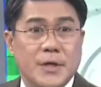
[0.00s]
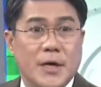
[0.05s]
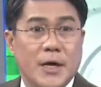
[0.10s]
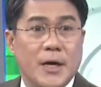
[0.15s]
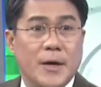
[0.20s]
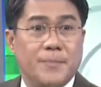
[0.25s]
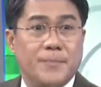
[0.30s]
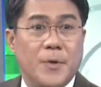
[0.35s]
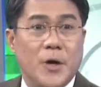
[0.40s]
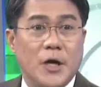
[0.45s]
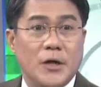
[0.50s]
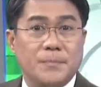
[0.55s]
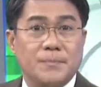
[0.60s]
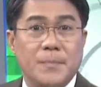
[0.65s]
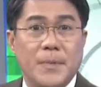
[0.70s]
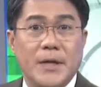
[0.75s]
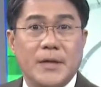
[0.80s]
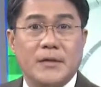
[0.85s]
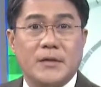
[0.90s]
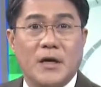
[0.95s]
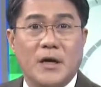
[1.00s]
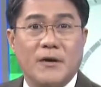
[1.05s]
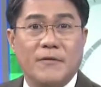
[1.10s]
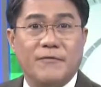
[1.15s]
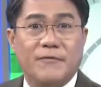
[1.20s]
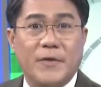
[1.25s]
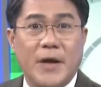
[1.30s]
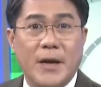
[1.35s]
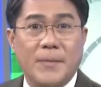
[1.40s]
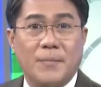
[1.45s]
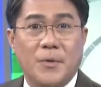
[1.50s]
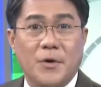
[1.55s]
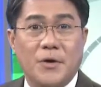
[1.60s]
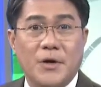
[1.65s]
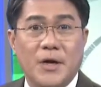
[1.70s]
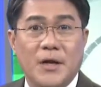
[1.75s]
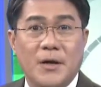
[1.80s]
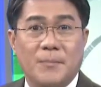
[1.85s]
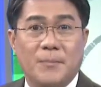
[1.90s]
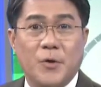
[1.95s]
Department of
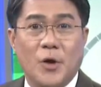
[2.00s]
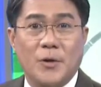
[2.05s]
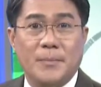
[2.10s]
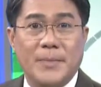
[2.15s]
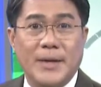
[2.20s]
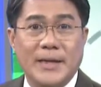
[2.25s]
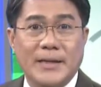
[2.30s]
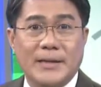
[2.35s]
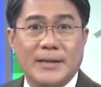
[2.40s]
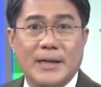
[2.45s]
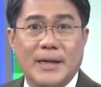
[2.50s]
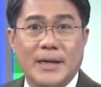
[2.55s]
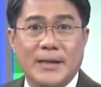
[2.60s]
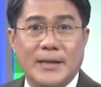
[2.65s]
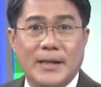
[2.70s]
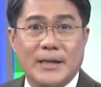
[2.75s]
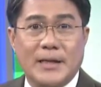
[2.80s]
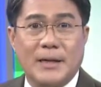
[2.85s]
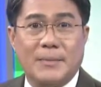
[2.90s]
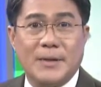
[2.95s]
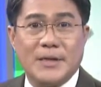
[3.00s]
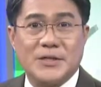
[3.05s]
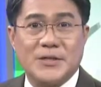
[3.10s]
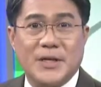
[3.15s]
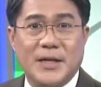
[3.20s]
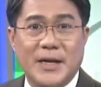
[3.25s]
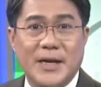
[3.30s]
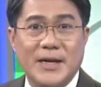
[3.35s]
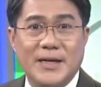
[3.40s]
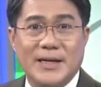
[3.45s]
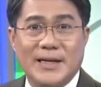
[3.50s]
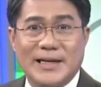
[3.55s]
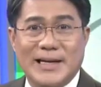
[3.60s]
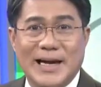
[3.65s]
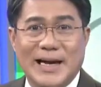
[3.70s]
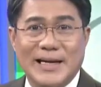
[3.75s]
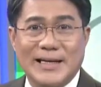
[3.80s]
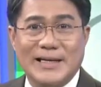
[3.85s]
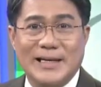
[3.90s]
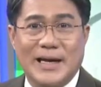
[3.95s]
Labor and Employment uh, naglabas na
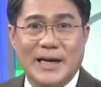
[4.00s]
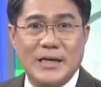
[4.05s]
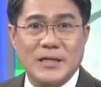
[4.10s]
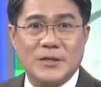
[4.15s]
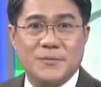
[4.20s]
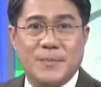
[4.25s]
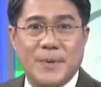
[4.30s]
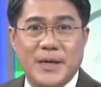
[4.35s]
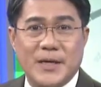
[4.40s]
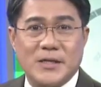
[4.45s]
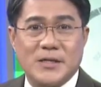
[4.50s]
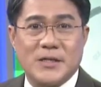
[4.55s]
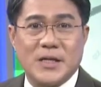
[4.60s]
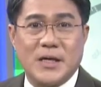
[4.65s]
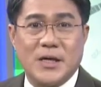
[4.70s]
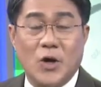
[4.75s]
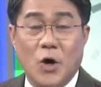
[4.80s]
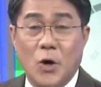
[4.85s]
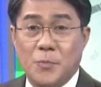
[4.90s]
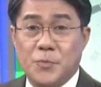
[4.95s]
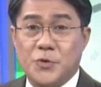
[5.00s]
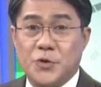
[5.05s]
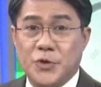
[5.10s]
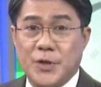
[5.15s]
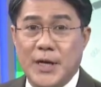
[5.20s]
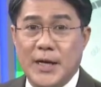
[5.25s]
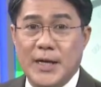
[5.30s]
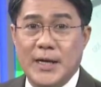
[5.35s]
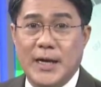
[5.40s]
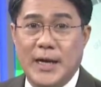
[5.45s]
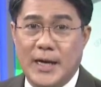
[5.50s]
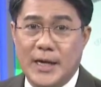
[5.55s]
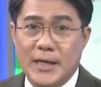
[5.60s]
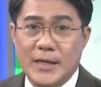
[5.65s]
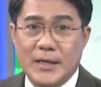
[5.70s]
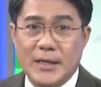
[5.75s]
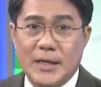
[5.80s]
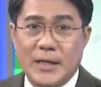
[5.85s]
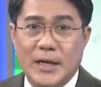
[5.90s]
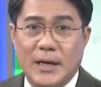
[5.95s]
rin ng guidelines para sa
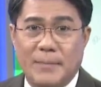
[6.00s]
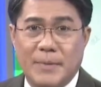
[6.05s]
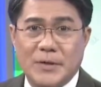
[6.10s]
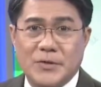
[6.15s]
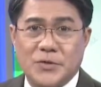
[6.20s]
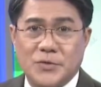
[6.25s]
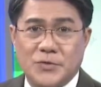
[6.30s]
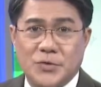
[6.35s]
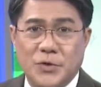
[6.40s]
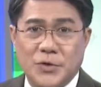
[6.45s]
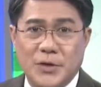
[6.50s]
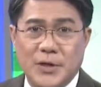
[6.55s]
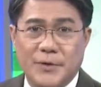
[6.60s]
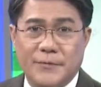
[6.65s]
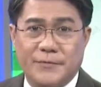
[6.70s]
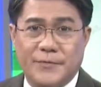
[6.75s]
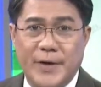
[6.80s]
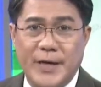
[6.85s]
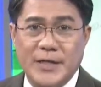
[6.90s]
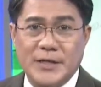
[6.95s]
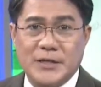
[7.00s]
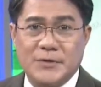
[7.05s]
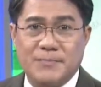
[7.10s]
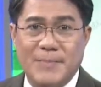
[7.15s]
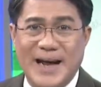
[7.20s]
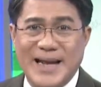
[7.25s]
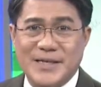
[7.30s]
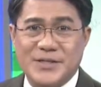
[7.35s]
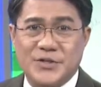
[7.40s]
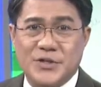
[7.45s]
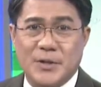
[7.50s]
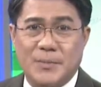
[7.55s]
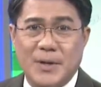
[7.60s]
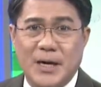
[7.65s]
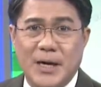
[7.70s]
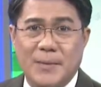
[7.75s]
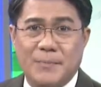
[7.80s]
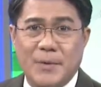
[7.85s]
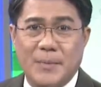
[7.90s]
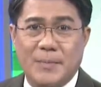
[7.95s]
optional na pagsusot ng face
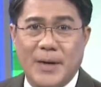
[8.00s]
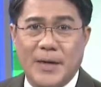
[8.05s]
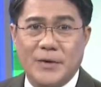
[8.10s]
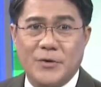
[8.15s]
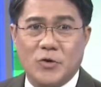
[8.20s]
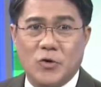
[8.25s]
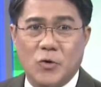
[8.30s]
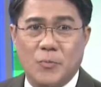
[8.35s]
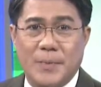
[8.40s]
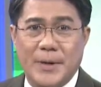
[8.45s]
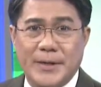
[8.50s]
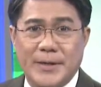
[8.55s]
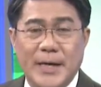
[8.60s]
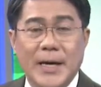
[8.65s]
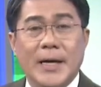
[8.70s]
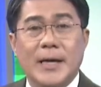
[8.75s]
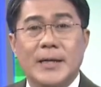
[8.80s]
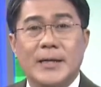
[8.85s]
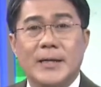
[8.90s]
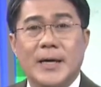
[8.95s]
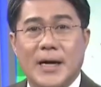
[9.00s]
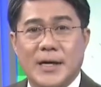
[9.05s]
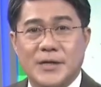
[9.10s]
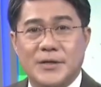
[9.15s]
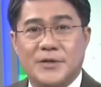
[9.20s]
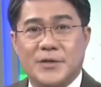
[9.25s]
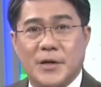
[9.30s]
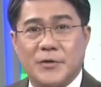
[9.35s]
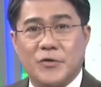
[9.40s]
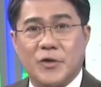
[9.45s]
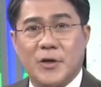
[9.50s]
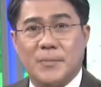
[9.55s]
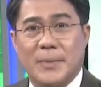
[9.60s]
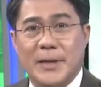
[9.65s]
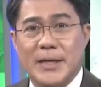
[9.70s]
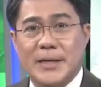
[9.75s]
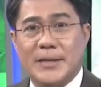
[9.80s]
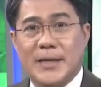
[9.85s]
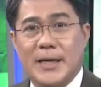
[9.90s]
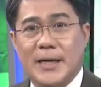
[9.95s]
mask sa mga pribadong kumpanya. Ang
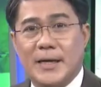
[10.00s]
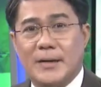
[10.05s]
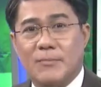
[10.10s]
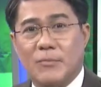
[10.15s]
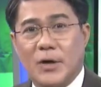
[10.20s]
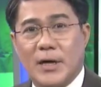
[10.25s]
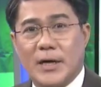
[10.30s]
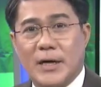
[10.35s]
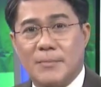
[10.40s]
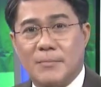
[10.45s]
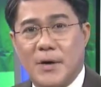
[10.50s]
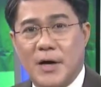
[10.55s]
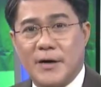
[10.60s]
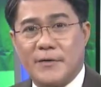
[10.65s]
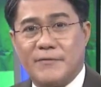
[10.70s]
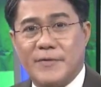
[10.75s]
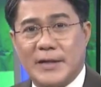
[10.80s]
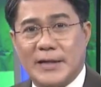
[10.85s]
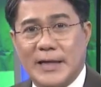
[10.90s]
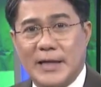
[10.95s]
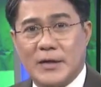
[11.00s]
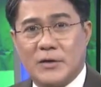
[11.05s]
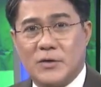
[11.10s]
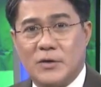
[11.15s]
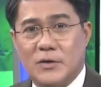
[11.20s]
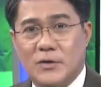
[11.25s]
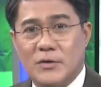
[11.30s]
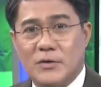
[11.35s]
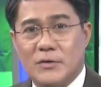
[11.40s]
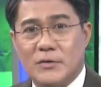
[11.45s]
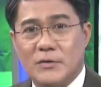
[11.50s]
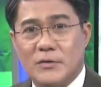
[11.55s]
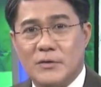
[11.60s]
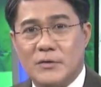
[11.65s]
sentro ng balita mula kay Mark Fetalco.